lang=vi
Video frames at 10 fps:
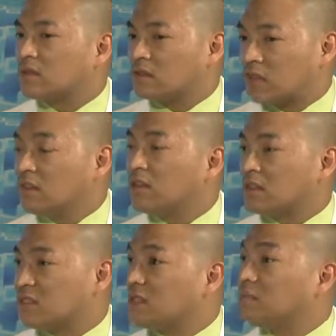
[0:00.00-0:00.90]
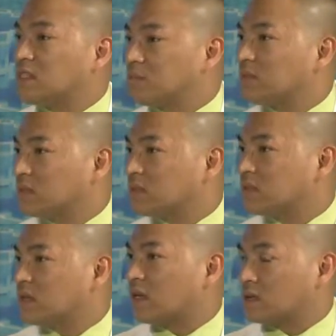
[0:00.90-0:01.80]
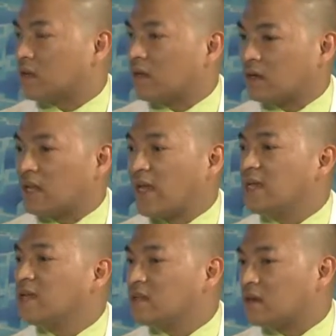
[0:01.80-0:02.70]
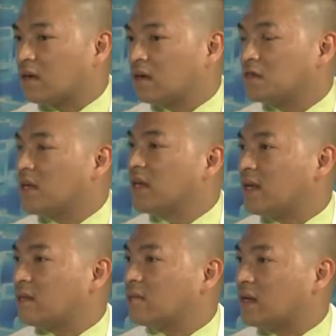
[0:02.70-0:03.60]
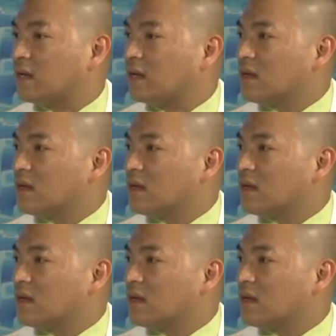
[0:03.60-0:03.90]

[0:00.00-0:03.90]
tính tiền xem trọng sẽ là để ý người gia đình mình,